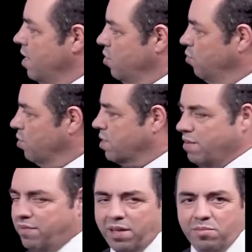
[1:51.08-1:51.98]
Donc c'est
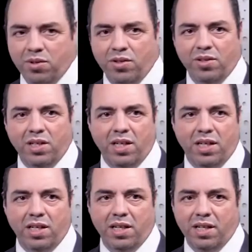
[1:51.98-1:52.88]
vraiment
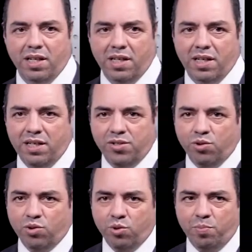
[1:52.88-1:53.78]
euh, ce
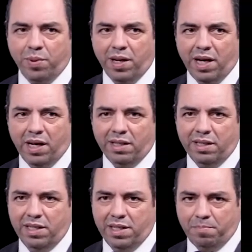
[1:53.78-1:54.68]
groupe-là,
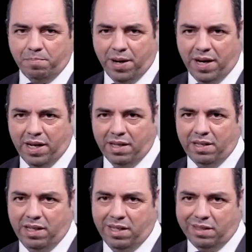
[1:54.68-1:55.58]
il n'est pas,
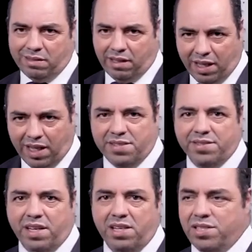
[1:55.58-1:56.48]
il est très
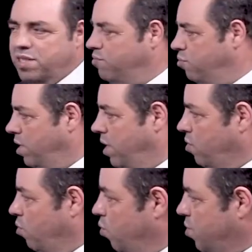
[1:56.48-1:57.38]
restreint, si vous
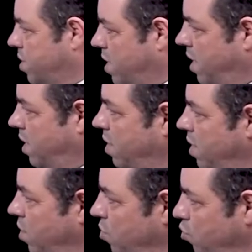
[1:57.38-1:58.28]
voulez, au sein
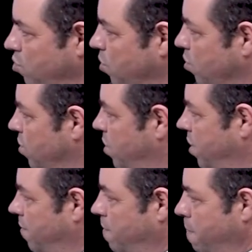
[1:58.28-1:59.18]
du
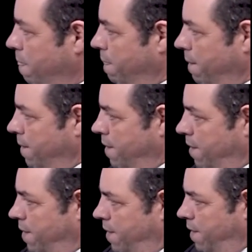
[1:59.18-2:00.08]
monde,
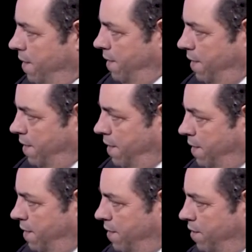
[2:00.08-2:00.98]

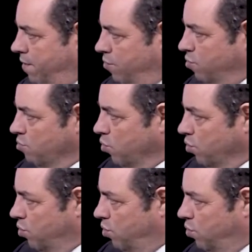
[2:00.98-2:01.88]
euh, du
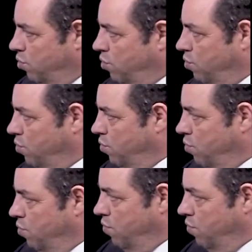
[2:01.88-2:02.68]
monde euh,